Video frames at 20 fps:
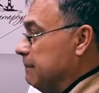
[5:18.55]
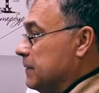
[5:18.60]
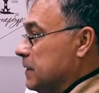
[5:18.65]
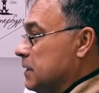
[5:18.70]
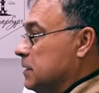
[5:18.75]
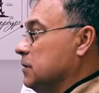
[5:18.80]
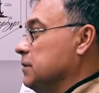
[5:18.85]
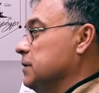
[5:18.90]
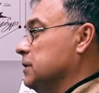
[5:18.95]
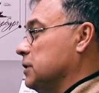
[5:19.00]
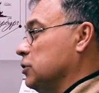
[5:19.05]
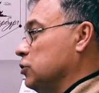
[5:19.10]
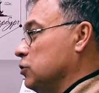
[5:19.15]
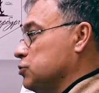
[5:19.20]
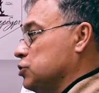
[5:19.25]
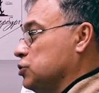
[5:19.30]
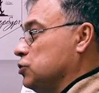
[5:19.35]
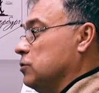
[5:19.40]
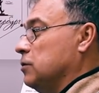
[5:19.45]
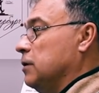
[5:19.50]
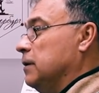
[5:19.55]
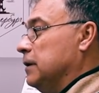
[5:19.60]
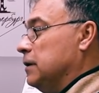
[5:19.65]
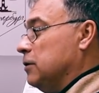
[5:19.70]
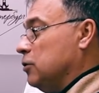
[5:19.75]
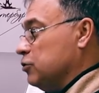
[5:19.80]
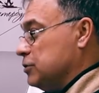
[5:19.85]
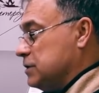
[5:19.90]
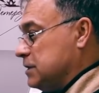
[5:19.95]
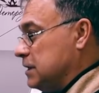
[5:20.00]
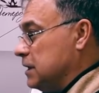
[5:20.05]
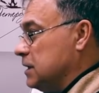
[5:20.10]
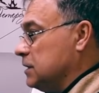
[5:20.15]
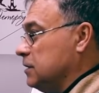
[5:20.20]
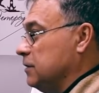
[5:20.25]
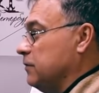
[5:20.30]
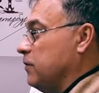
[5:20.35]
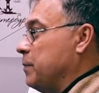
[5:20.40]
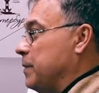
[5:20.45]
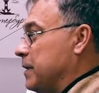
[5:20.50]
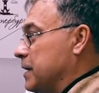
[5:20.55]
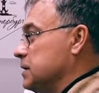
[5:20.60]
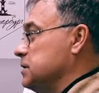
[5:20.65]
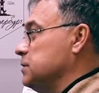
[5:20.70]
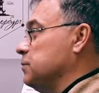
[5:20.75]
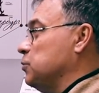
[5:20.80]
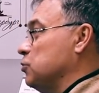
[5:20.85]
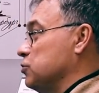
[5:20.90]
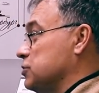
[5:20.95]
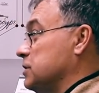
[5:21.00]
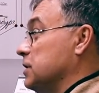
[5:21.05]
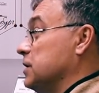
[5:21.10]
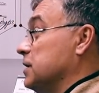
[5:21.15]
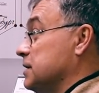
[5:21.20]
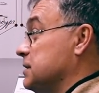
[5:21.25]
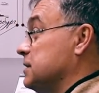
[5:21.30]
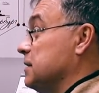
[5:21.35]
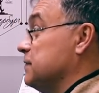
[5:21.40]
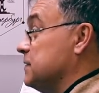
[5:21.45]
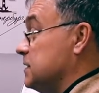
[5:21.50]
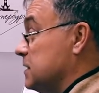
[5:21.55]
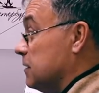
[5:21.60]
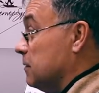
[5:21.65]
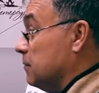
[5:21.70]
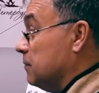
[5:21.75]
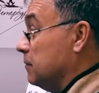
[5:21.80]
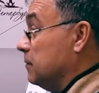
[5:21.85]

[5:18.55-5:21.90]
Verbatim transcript: Да. Это говорит о том, что ход старта в аппарате просто нет Основное совсем.